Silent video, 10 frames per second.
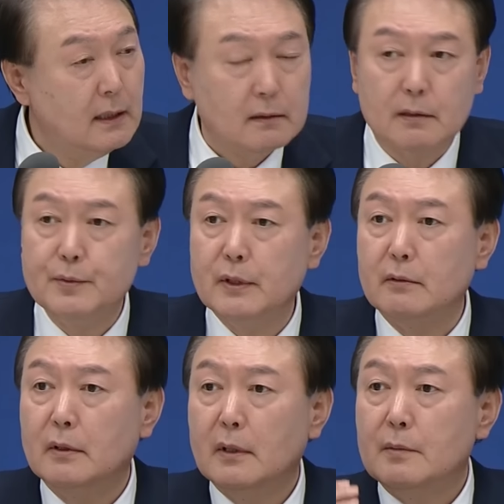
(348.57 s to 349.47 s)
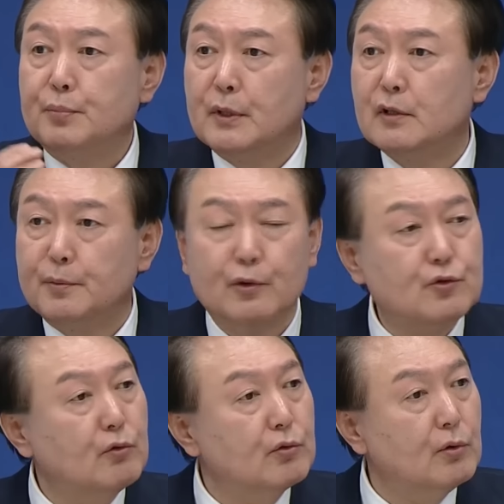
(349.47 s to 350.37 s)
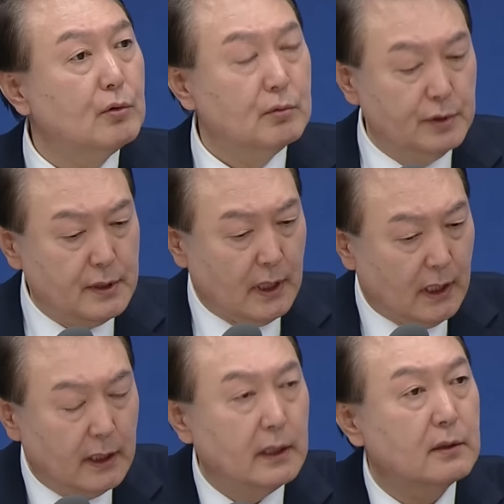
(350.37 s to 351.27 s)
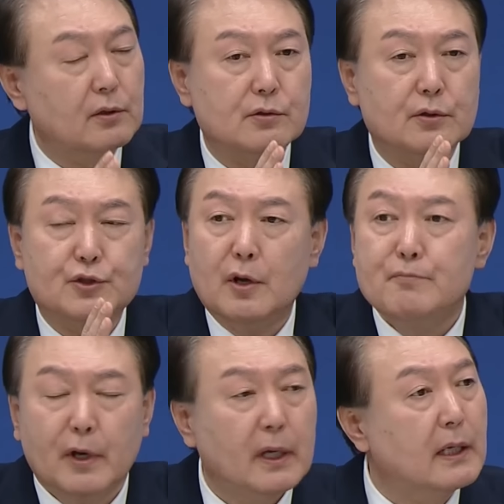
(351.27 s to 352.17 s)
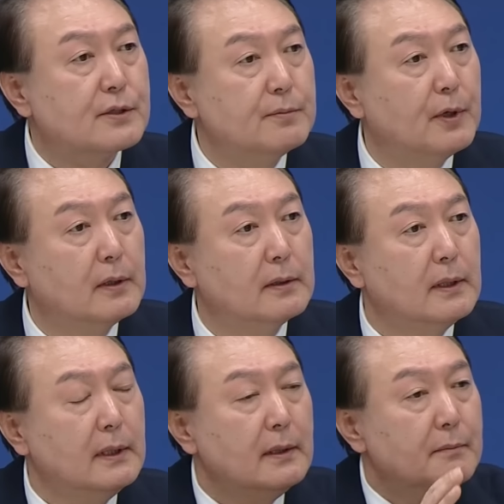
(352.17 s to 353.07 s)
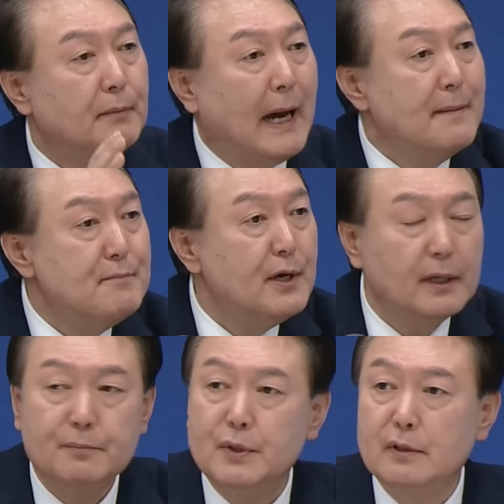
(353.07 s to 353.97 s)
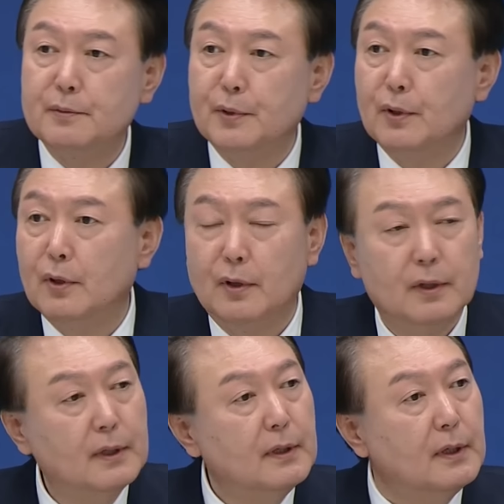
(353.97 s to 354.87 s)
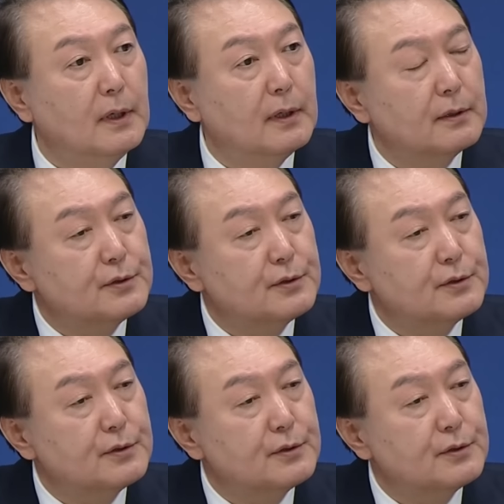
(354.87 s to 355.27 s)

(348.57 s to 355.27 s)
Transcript: 그러면 비급여 쪽으로 의사가 예를 들어서 천명이 갔으면은 만 명이 비급여 어,